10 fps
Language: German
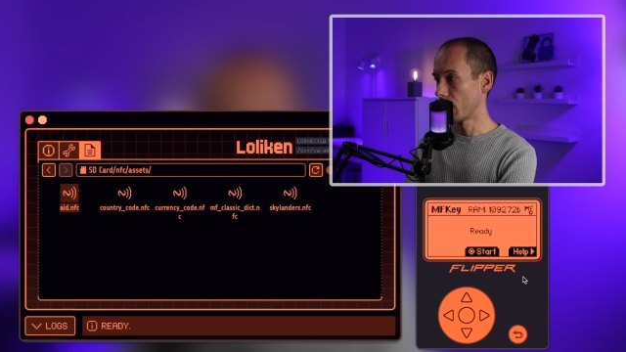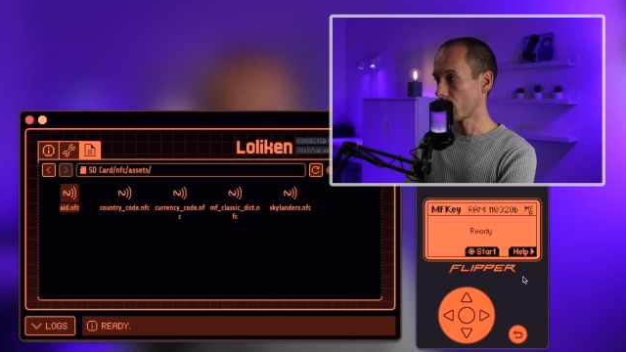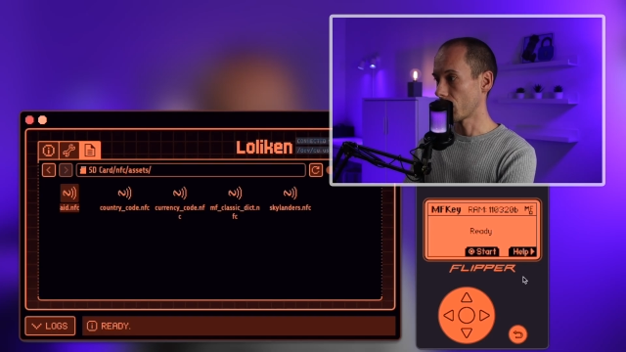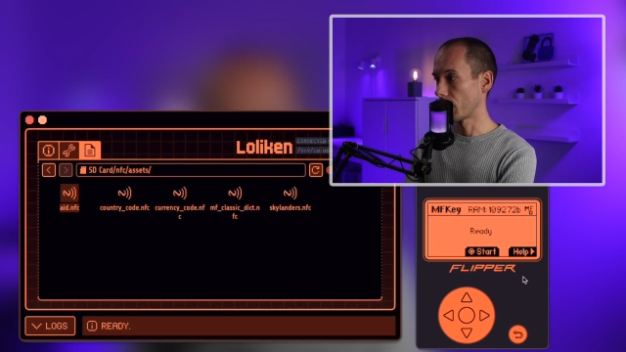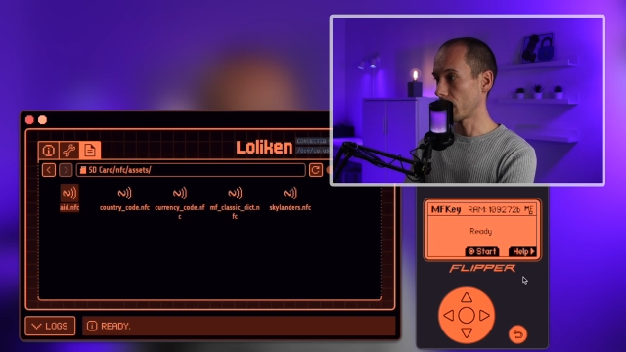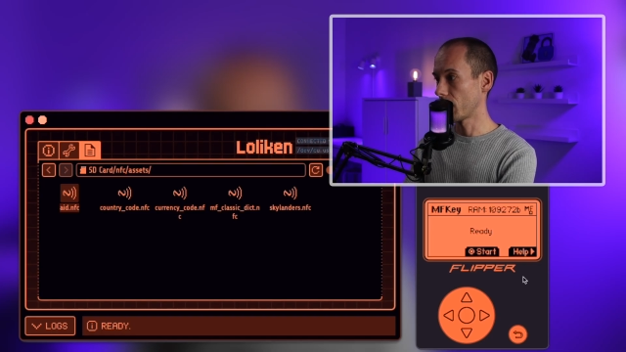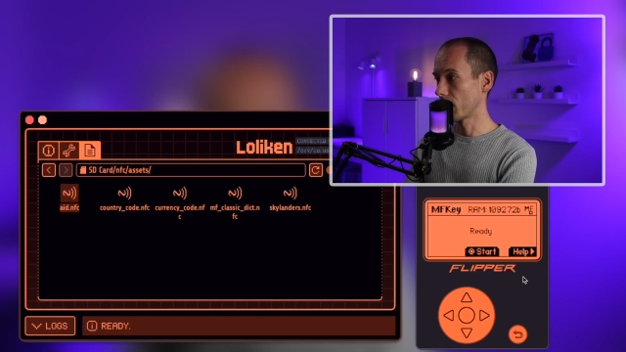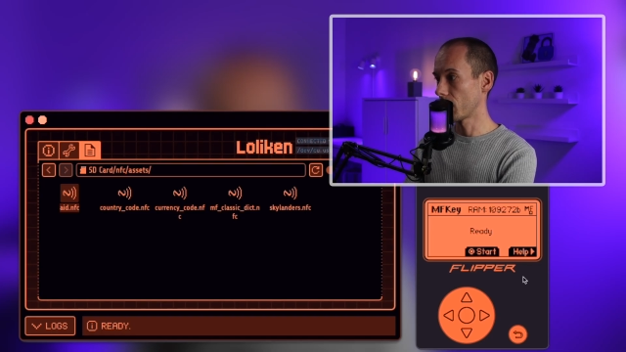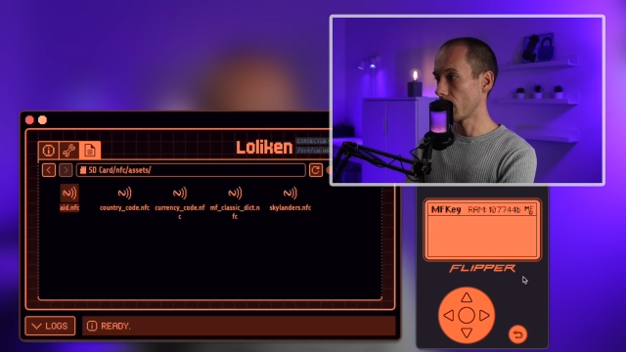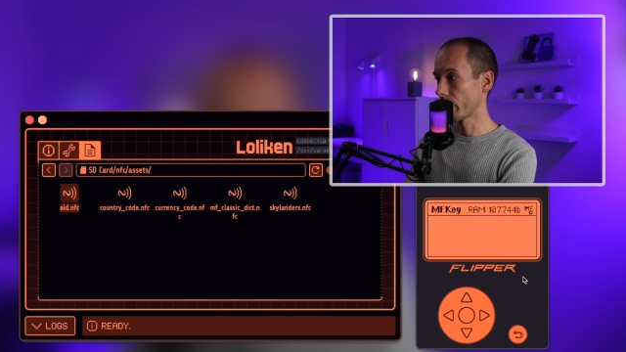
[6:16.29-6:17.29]
Sobald ich
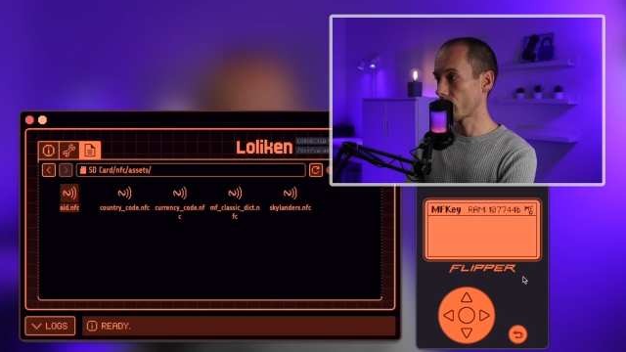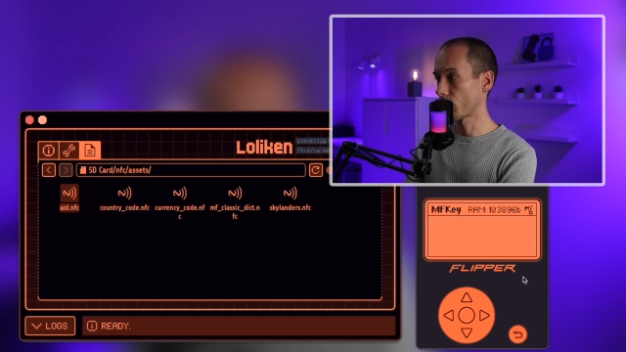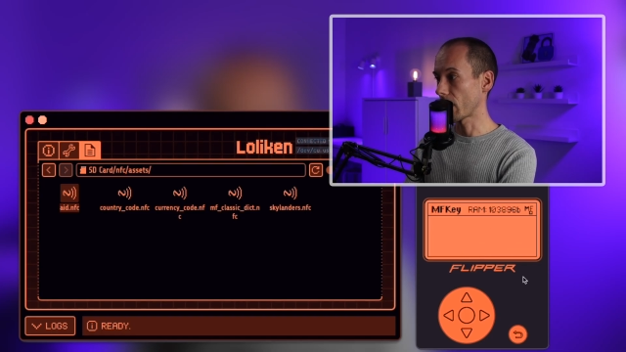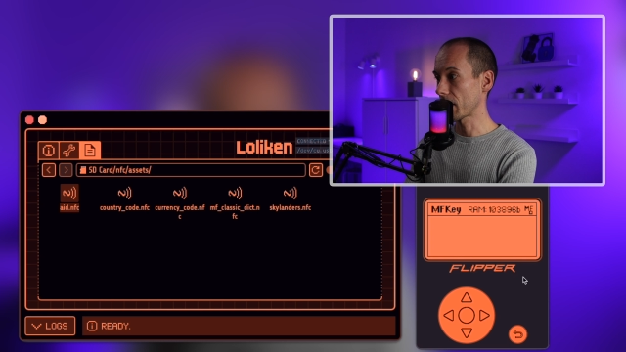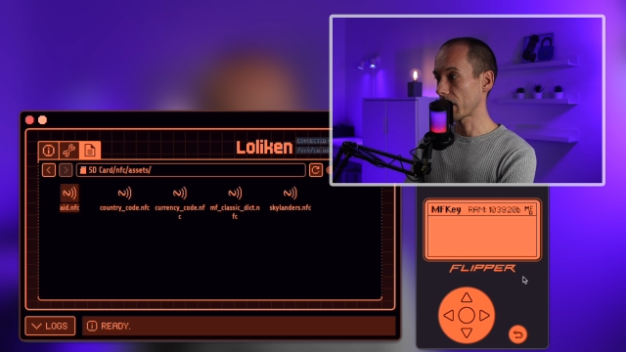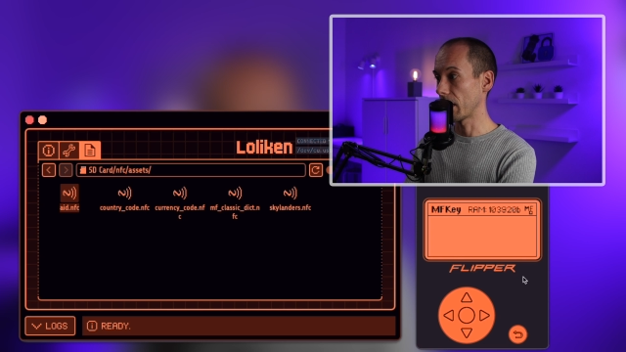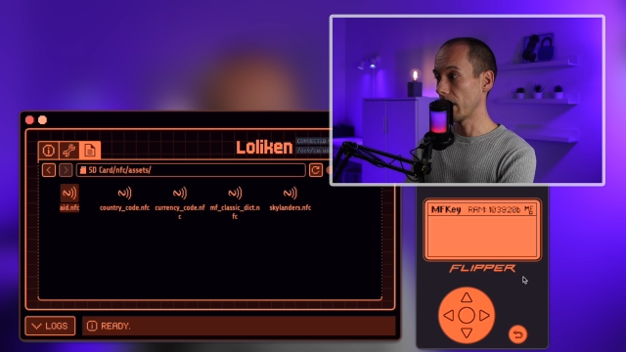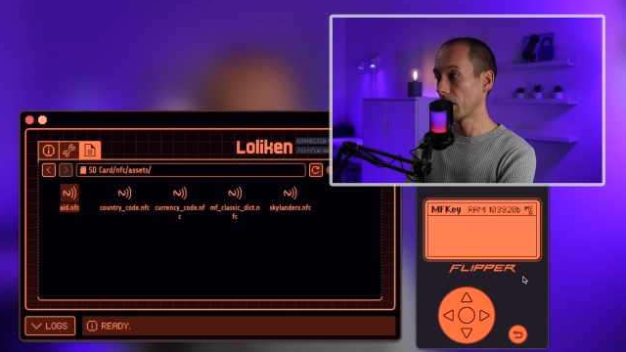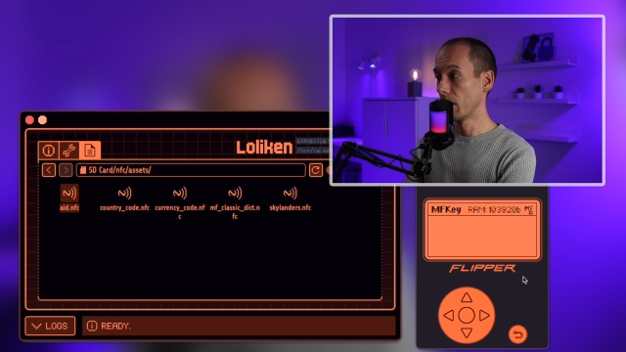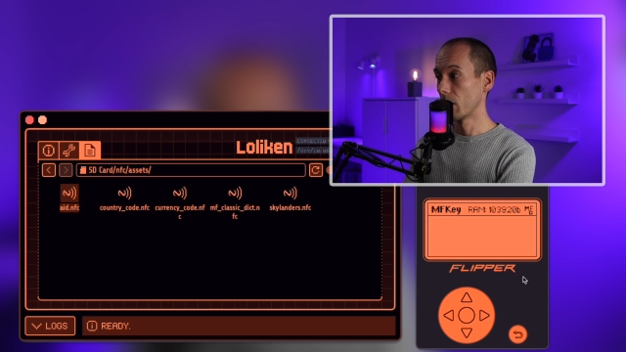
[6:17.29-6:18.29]
jetzt hier auf Start
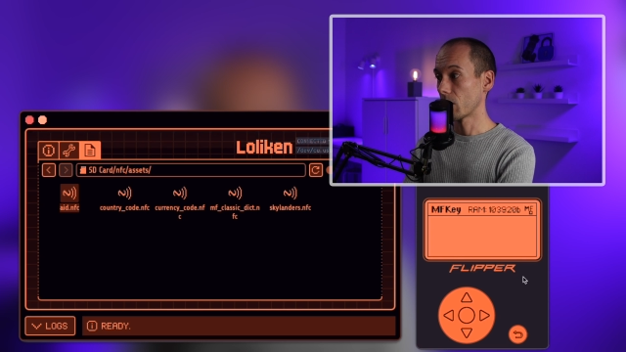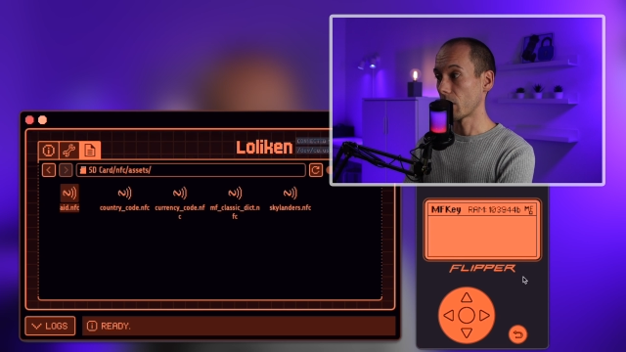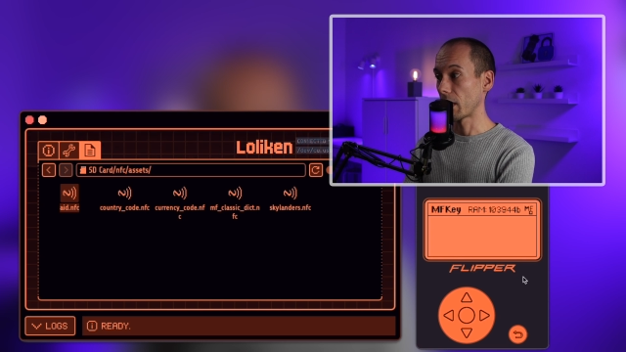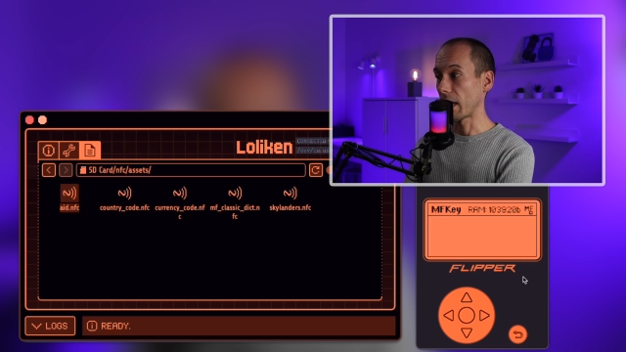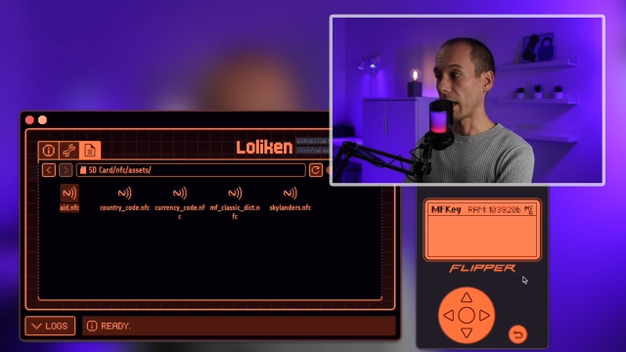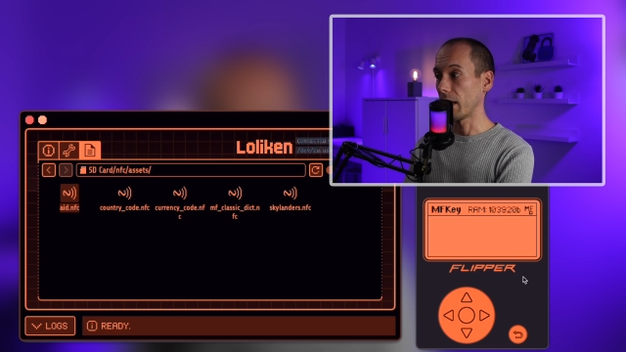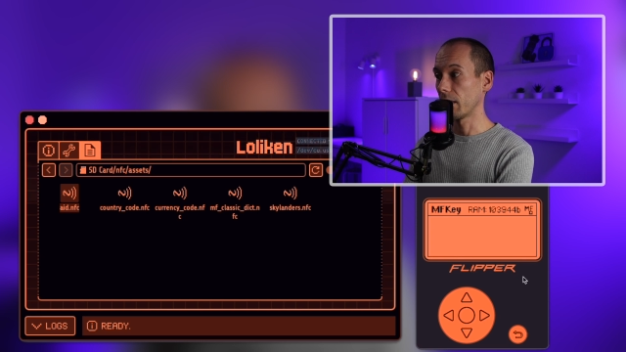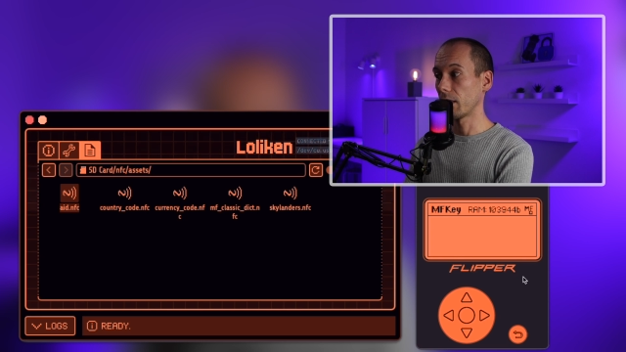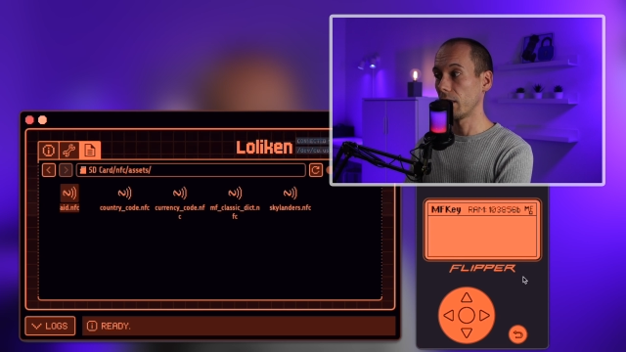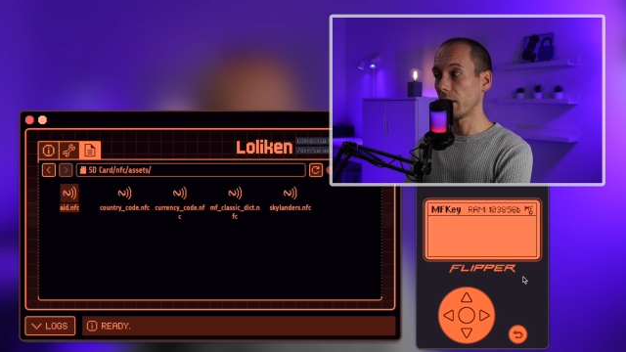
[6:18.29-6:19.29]
gehe, soll er
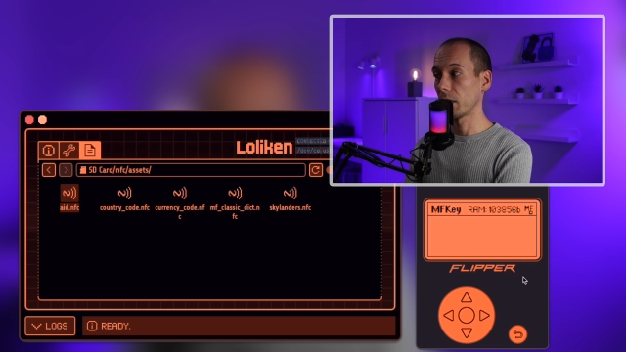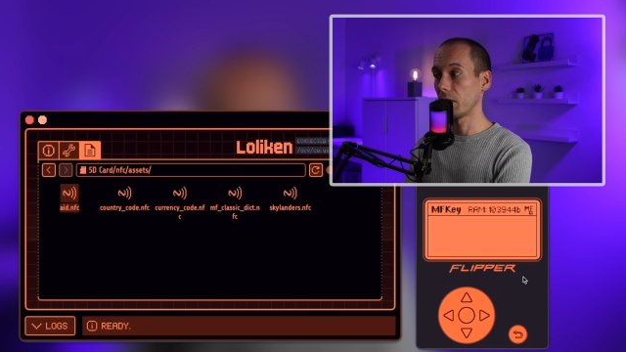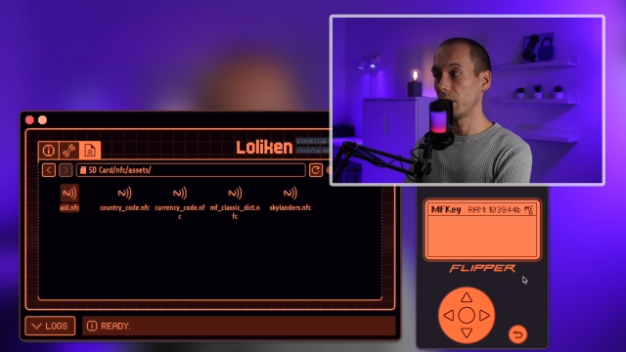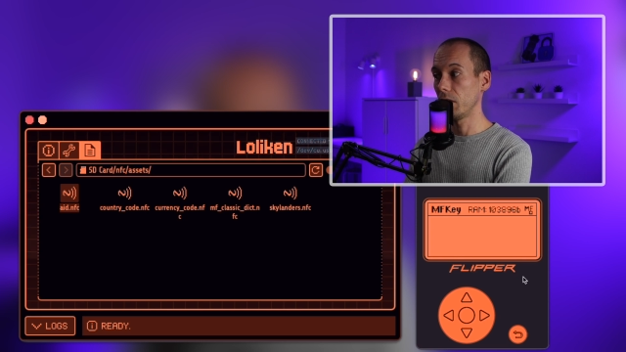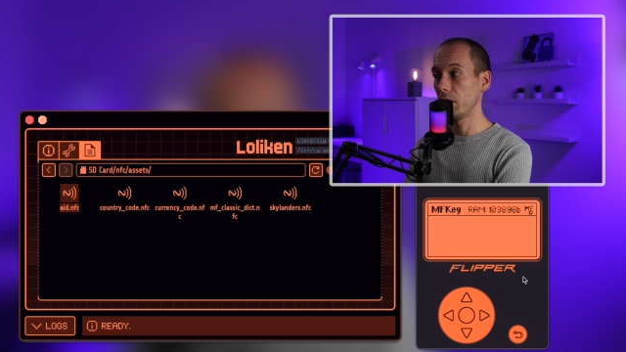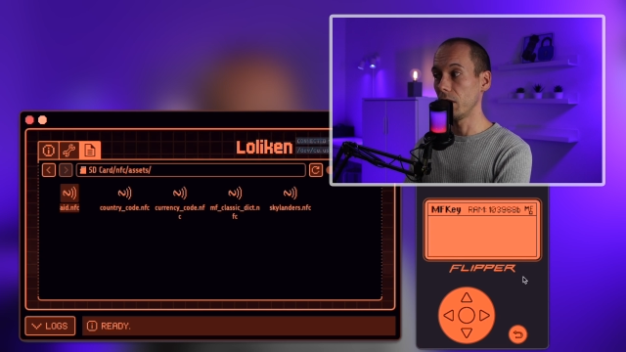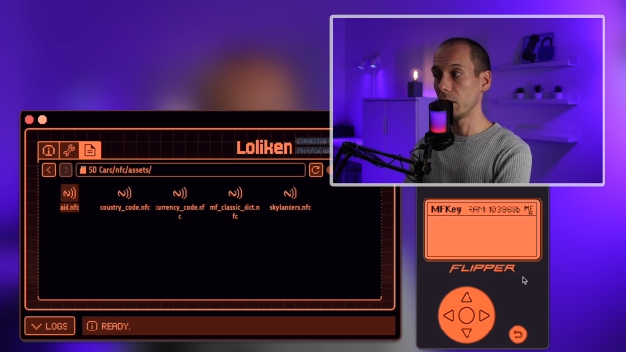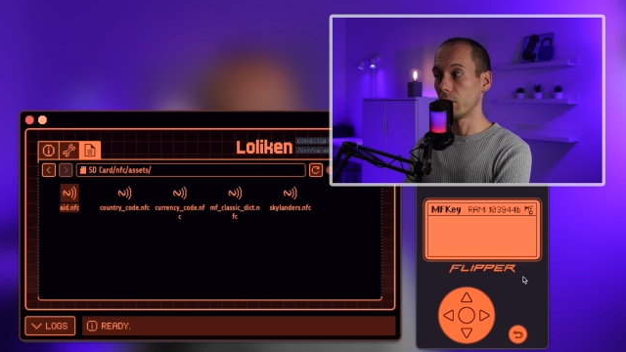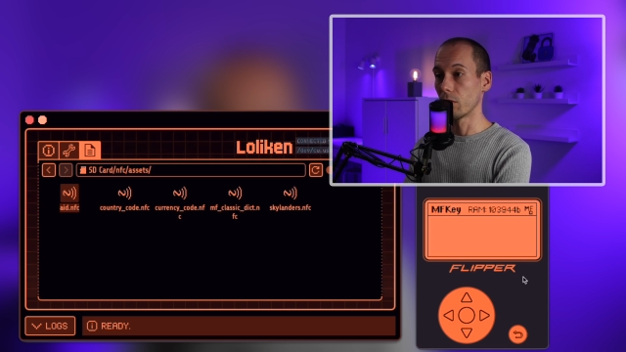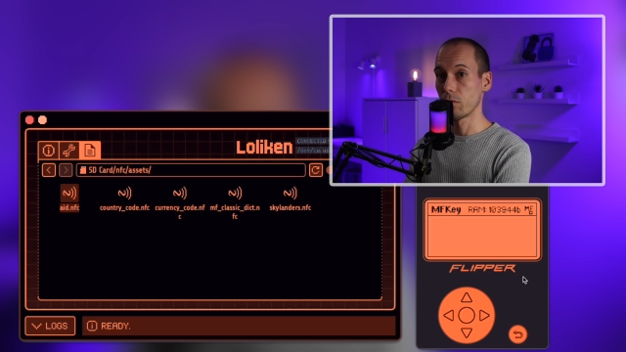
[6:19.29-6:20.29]
eigentlich die
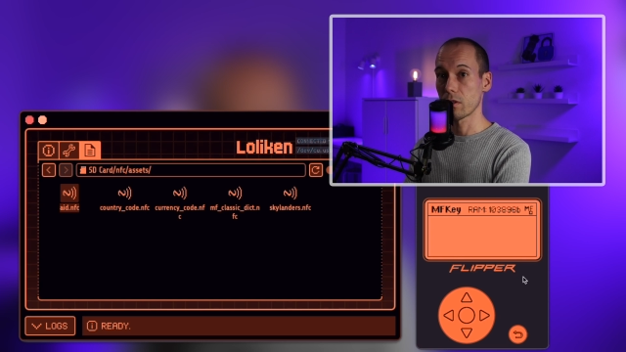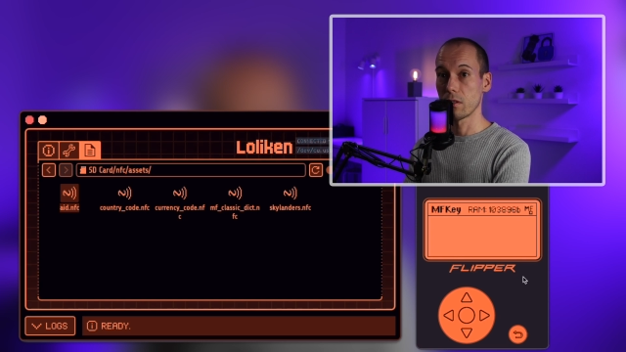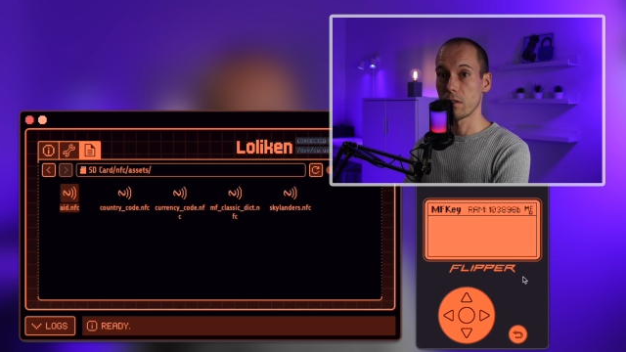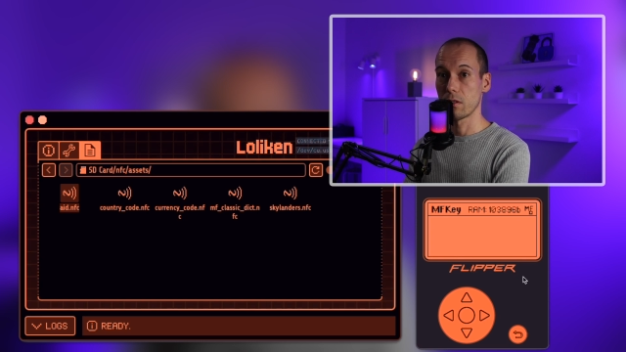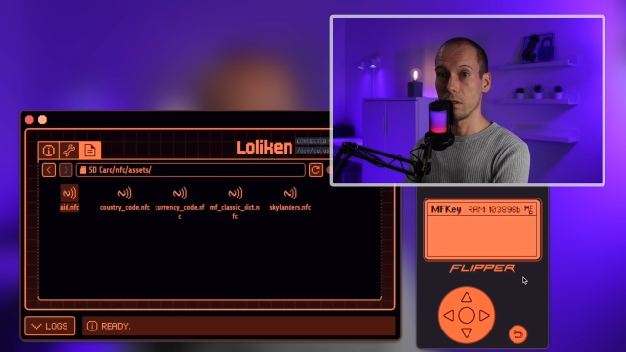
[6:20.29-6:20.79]
Nonces,